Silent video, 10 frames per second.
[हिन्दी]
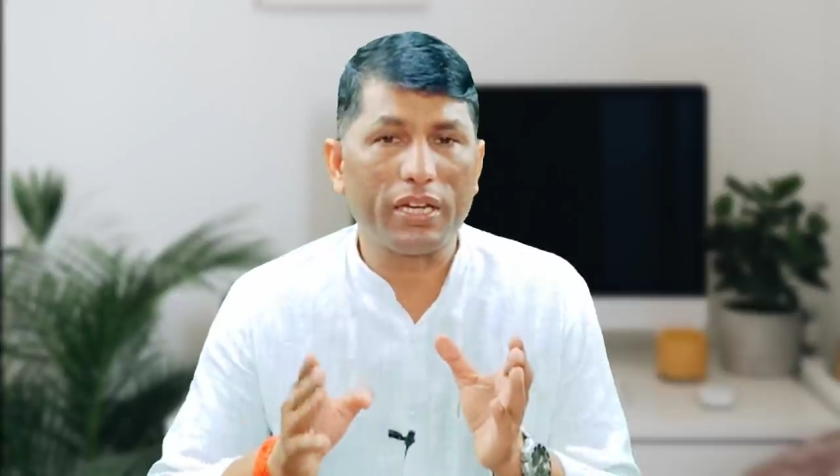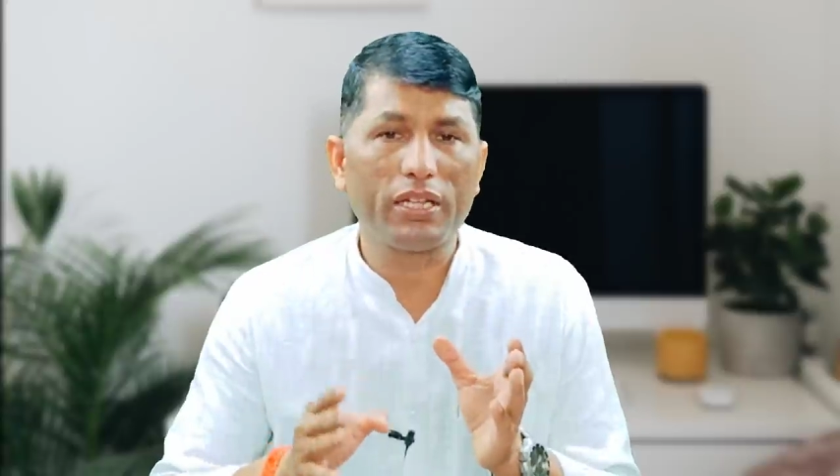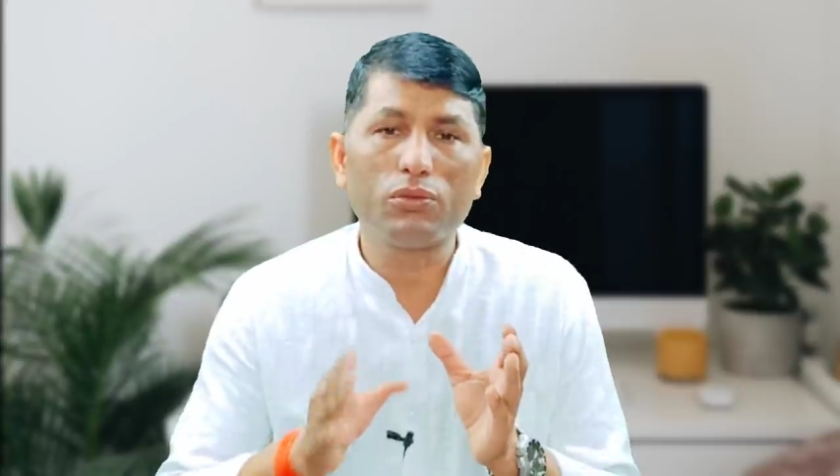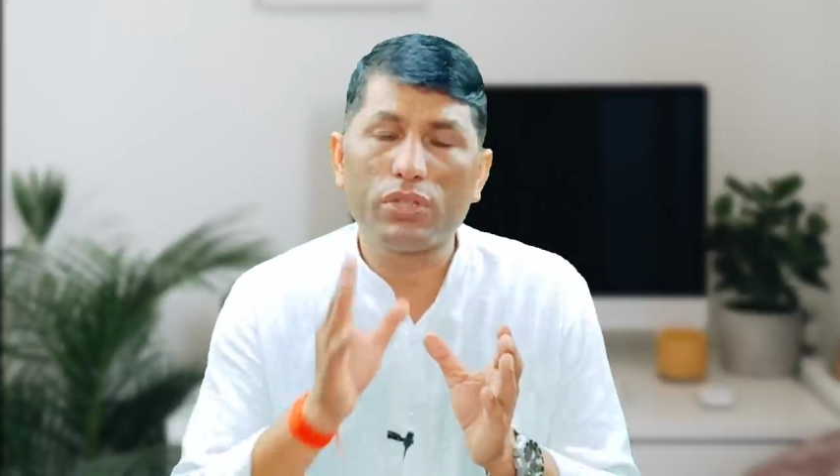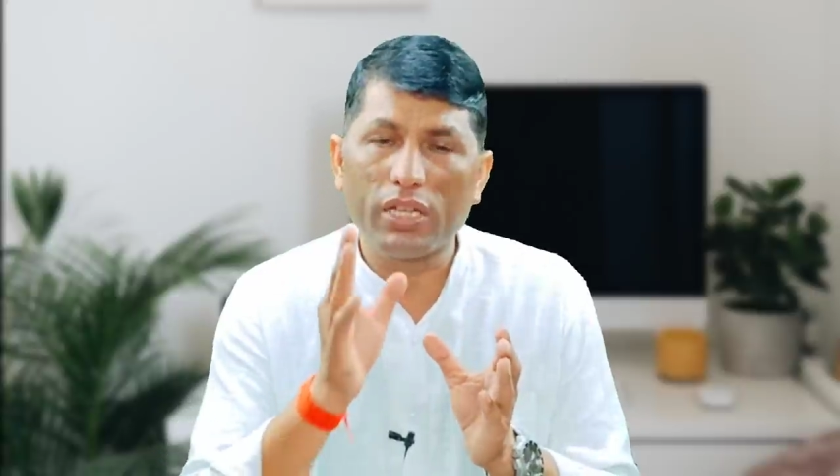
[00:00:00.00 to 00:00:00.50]
पता
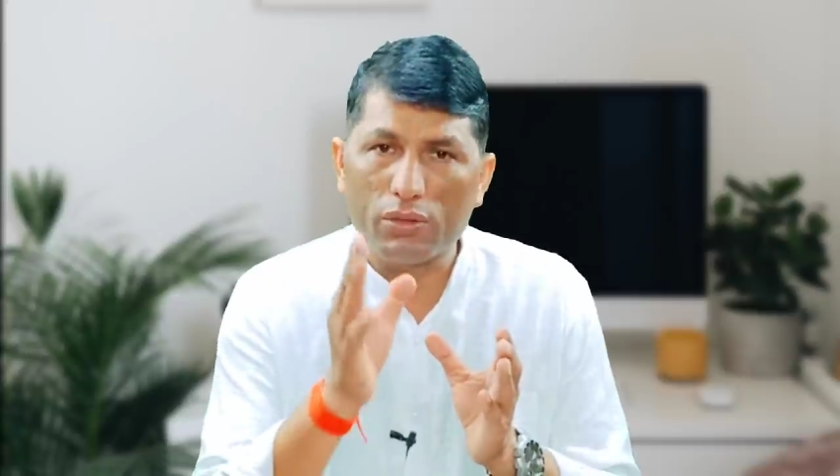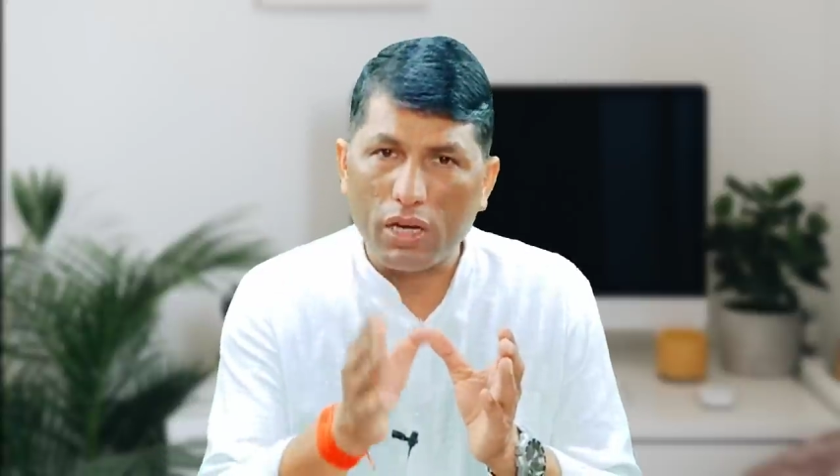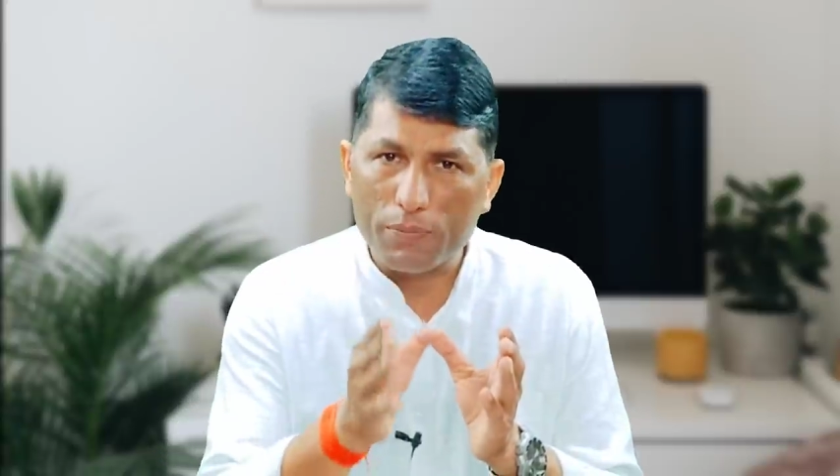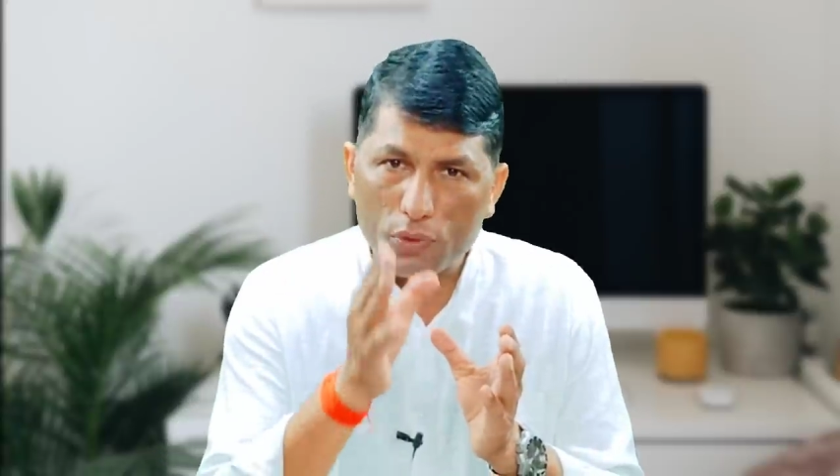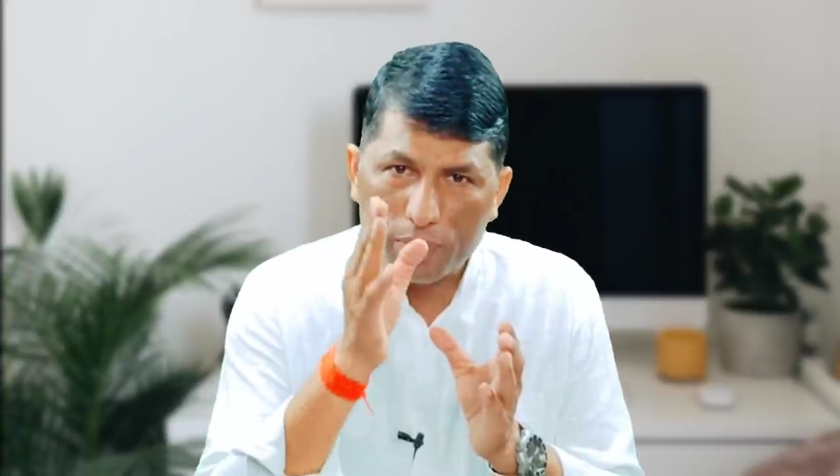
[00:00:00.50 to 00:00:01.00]
नहीं होता है तो
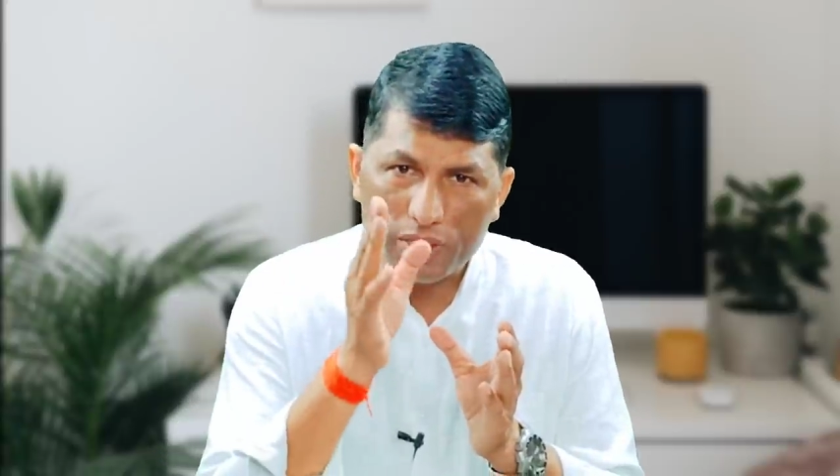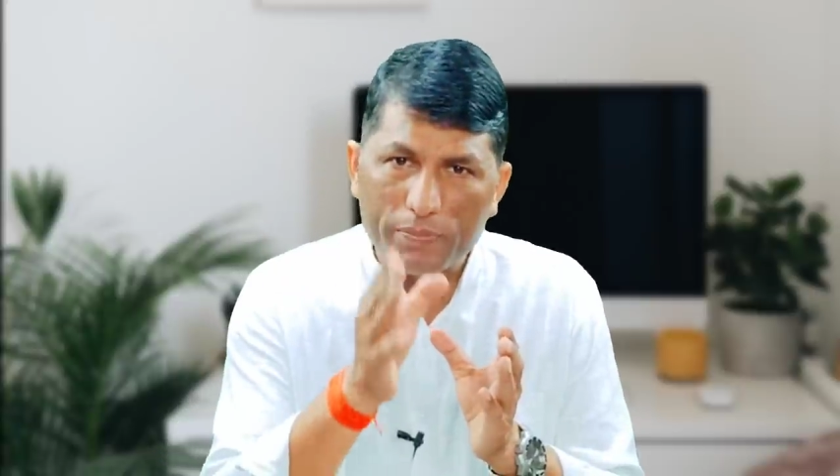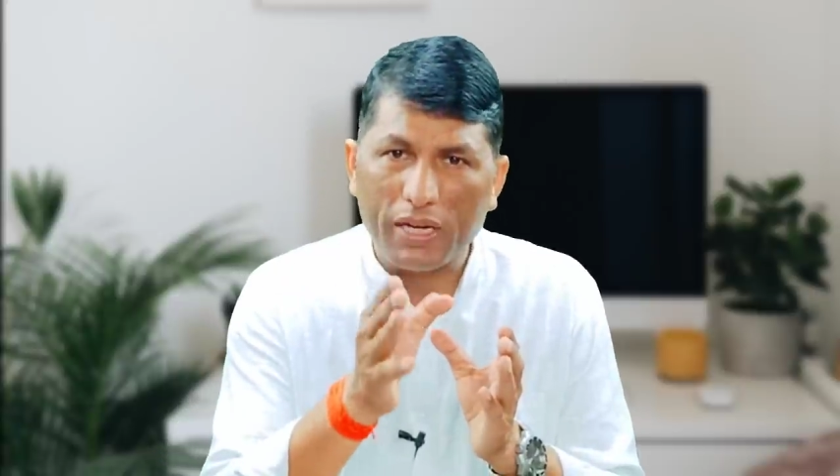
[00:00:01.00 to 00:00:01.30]
आपको भी इस